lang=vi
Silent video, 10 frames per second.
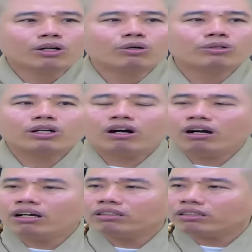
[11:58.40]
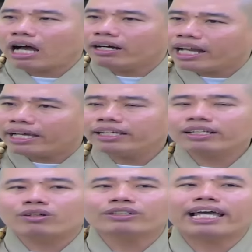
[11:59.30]
dù nó ở
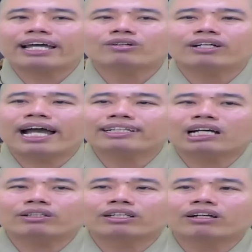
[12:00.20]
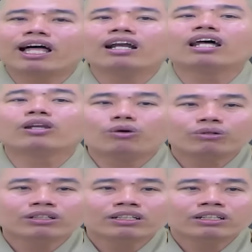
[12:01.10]
đây con trai con gái sau này nó lớn lên
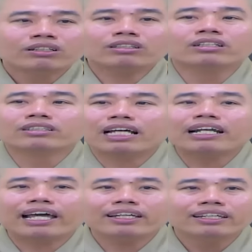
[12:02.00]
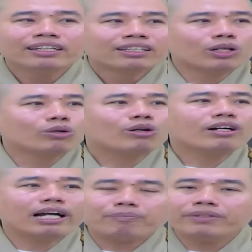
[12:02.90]
luôn nó thường tới đây dù nó
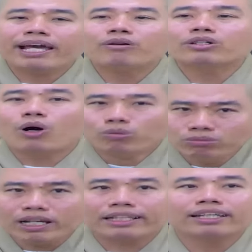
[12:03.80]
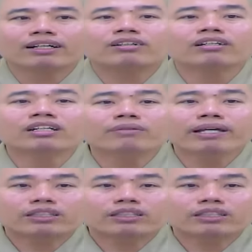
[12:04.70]
có gặp nhau cũng là những đứa